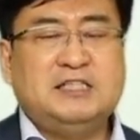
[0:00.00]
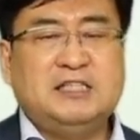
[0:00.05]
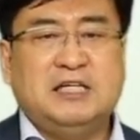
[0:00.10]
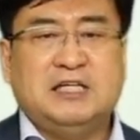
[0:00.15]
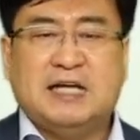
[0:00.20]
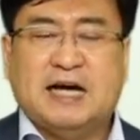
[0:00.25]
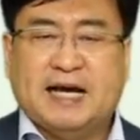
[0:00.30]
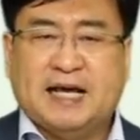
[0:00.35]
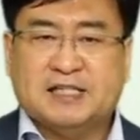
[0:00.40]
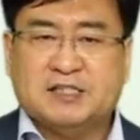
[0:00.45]

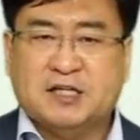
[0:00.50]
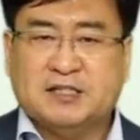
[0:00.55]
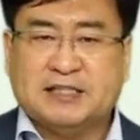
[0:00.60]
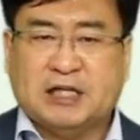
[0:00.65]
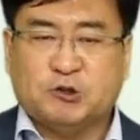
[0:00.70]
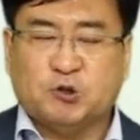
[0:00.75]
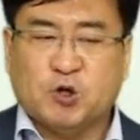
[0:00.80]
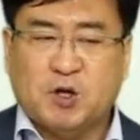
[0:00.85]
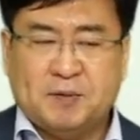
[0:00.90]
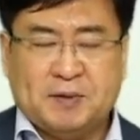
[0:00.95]
신앙에서
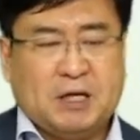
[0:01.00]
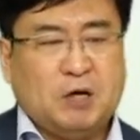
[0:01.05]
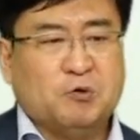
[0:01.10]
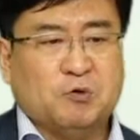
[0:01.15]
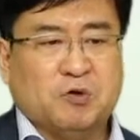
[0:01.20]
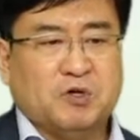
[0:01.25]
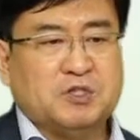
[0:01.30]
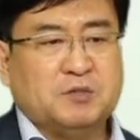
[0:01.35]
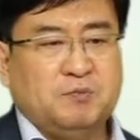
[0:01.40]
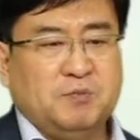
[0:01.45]
자존감이
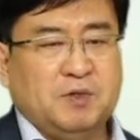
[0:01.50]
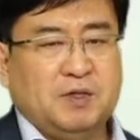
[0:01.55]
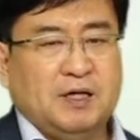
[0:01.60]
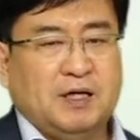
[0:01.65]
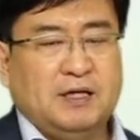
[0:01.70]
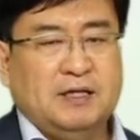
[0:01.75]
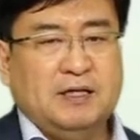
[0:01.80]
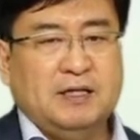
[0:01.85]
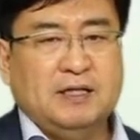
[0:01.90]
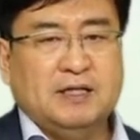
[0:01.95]
나오는
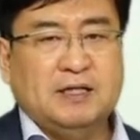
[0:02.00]
것입니다.